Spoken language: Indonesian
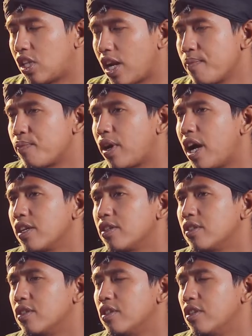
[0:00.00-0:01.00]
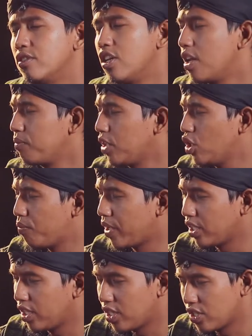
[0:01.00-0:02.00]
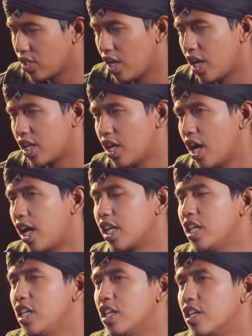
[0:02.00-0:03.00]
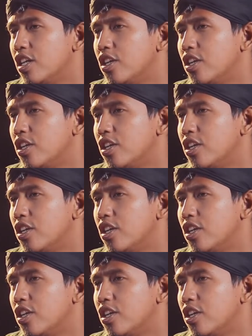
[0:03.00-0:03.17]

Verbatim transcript: terapkan dalam kehidupan kita sehari-hari